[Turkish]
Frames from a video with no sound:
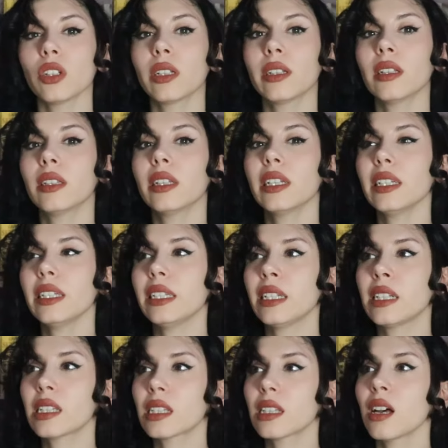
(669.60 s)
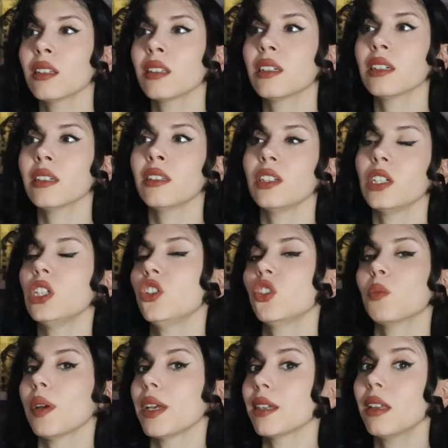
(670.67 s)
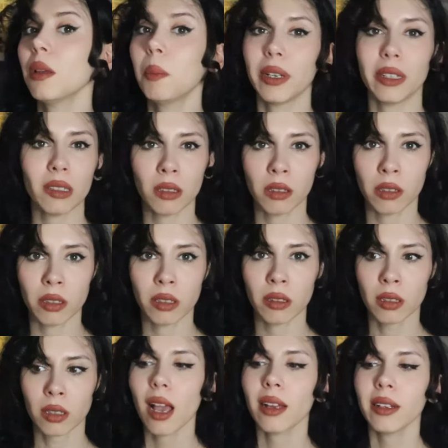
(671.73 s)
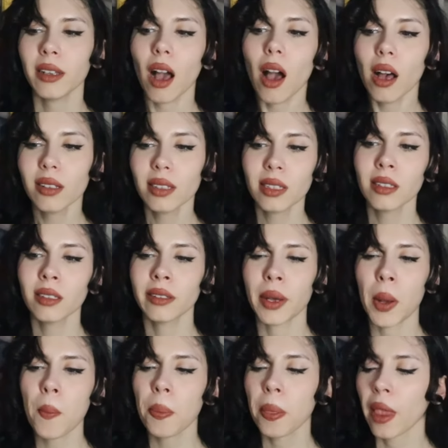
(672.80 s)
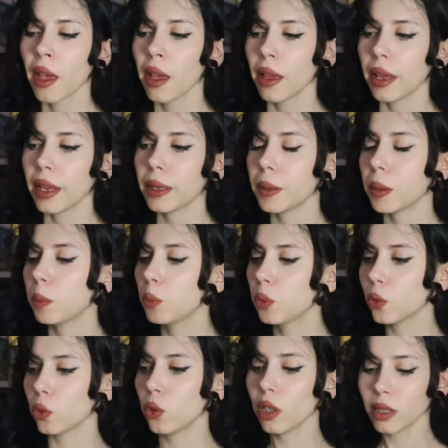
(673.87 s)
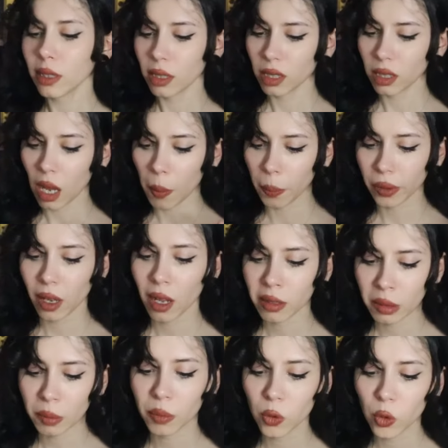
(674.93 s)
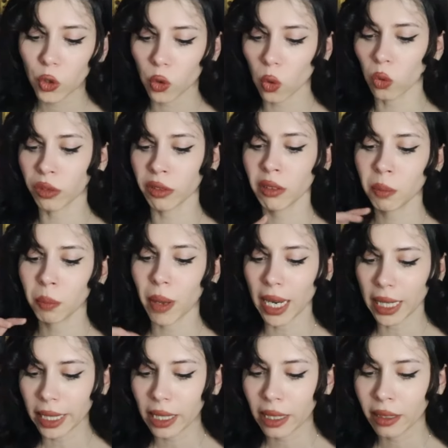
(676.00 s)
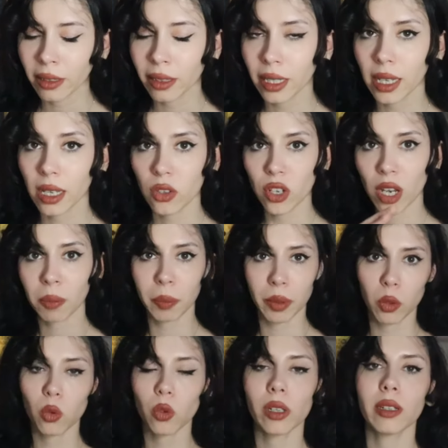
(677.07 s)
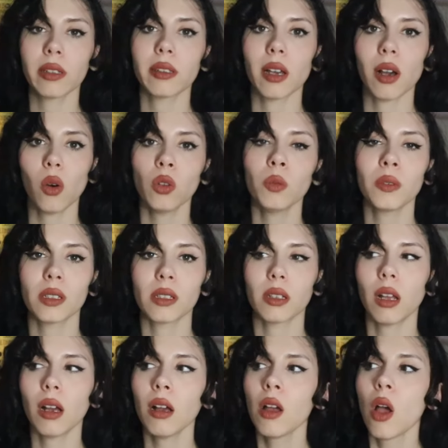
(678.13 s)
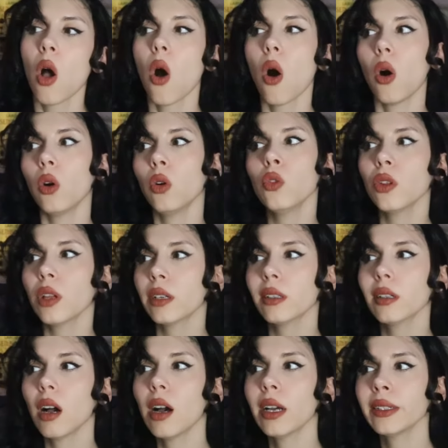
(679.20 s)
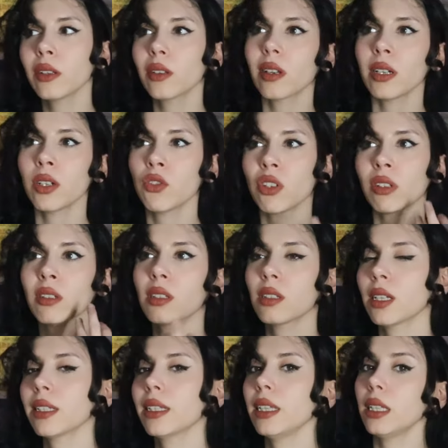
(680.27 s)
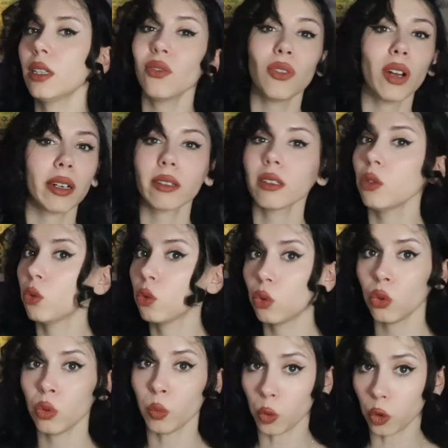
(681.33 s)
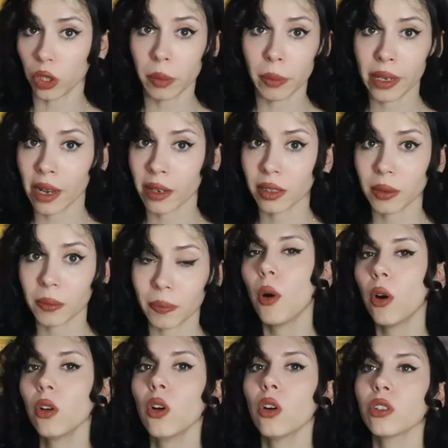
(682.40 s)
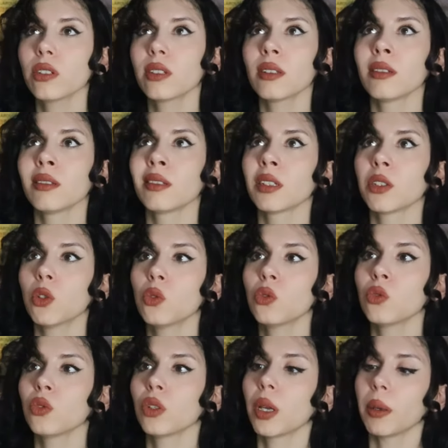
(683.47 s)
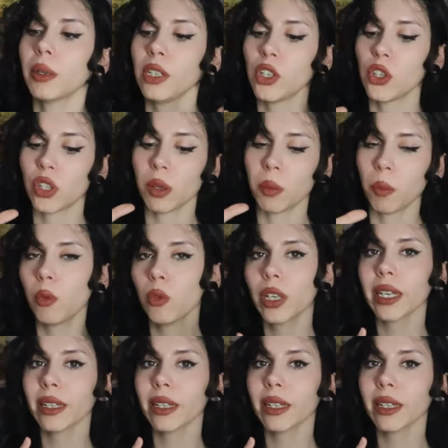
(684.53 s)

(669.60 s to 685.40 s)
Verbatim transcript: şekilde insan kanı içmeye de bayılırdı. Yani aslında e, burada saptanmış onların belgelerinde geçen bir dualite olmasa da onlar aynı tanrıçanın sanki iki farklı yüzüymüş gibiler. Burkhäuser'ın da gözünde işte bu